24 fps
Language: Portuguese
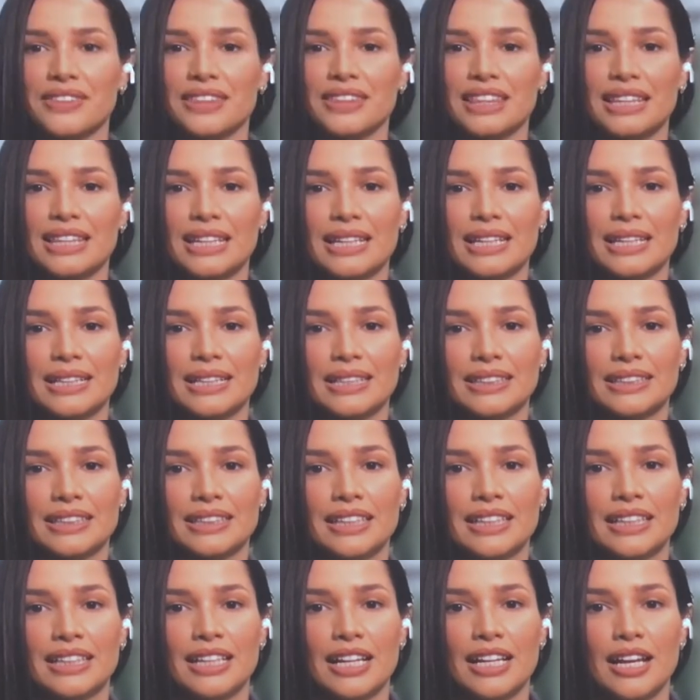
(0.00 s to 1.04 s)
fora, como é que
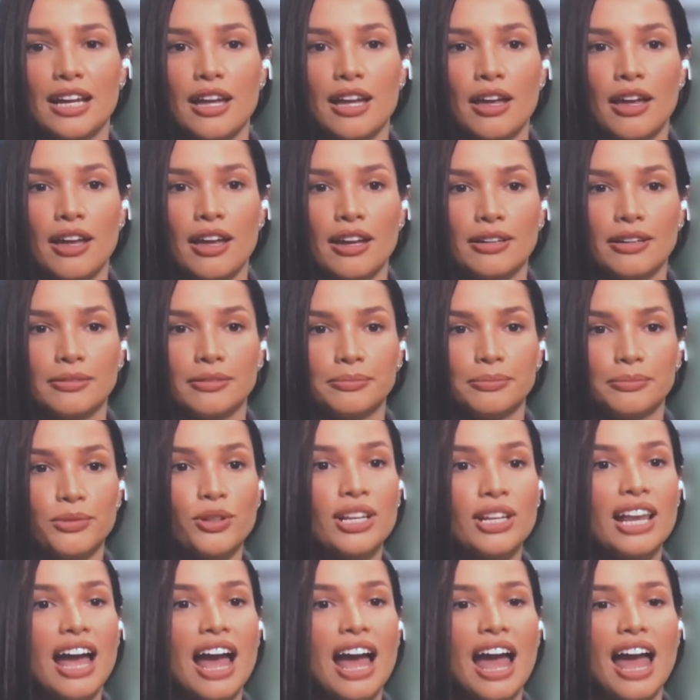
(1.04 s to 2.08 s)
tá o coração? Mulher,
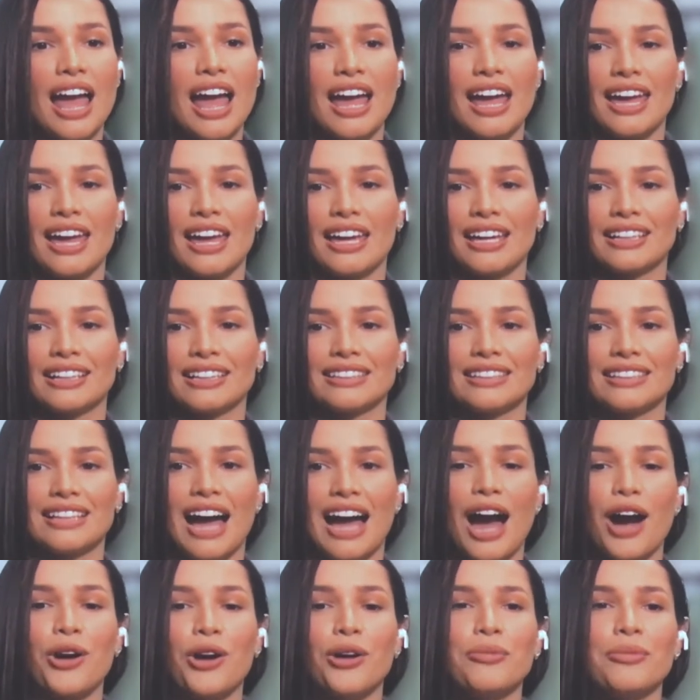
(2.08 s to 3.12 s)
batendo mais,
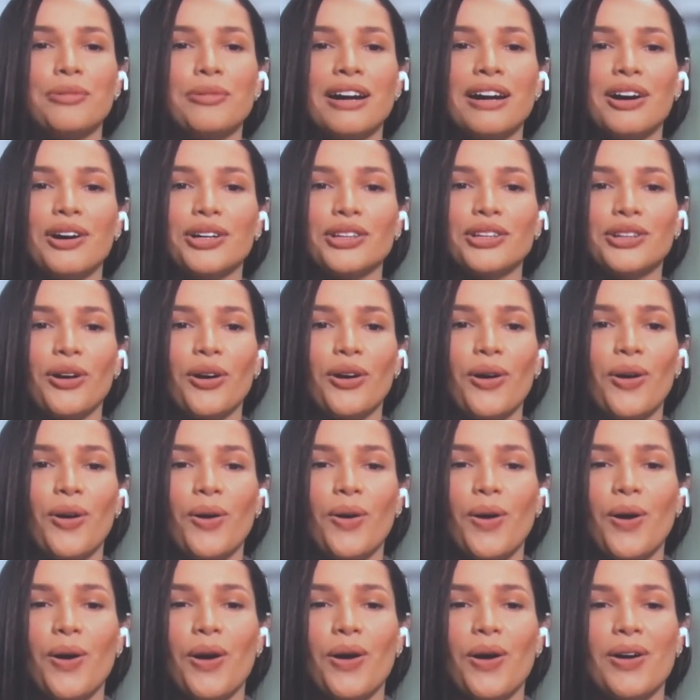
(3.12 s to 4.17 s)
batendo mais
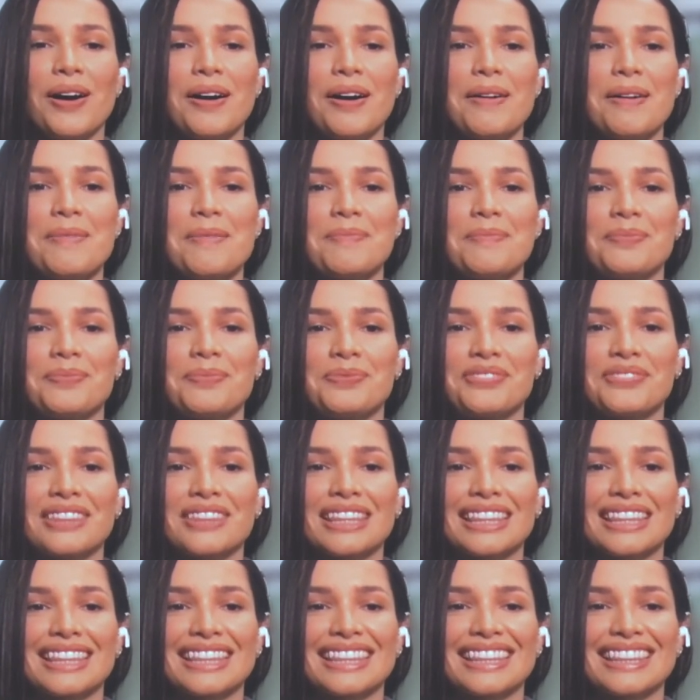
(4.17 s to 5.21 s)
forte? como
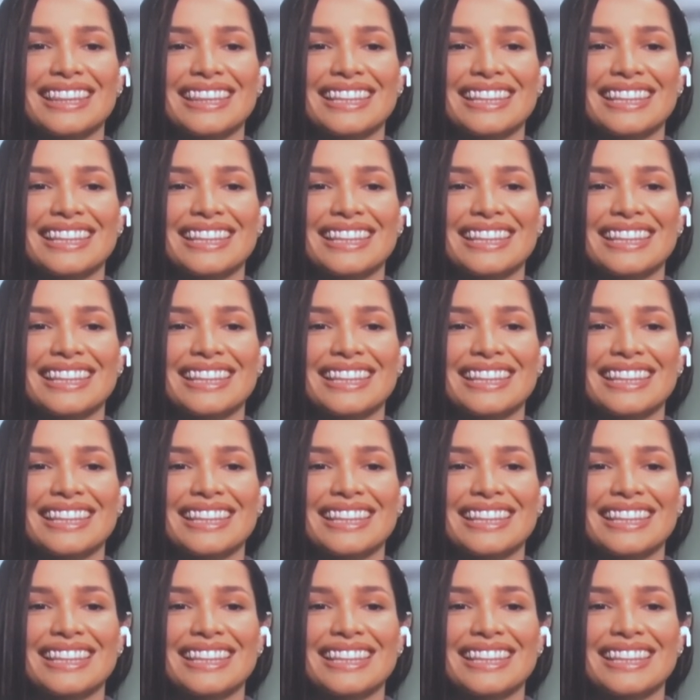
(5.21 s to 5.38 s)
é que é?